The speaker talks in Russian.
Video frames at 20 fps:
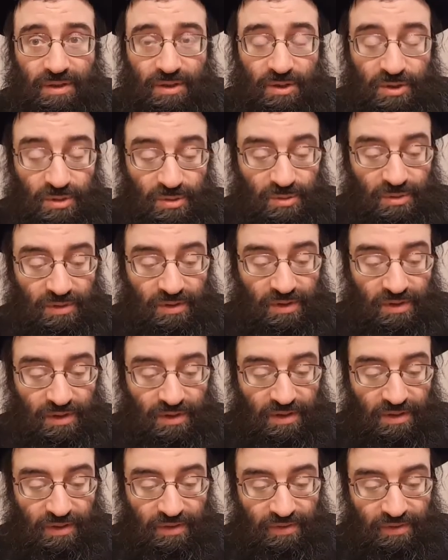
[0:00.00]
Ишут,
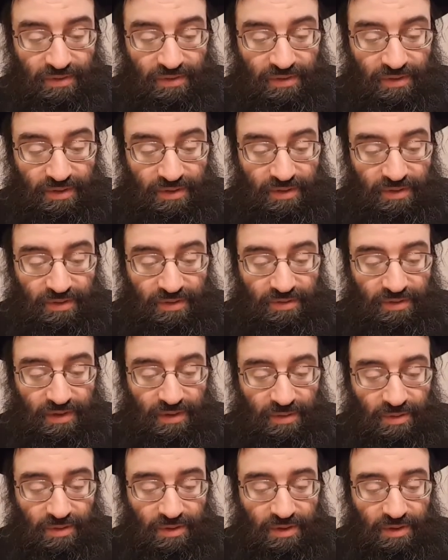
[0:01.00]
э, в
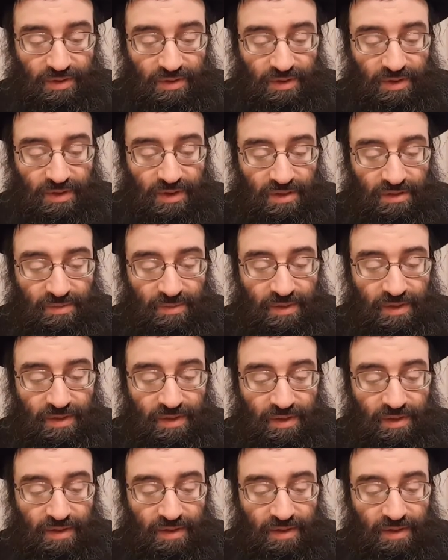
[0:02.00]
законах женитьбы.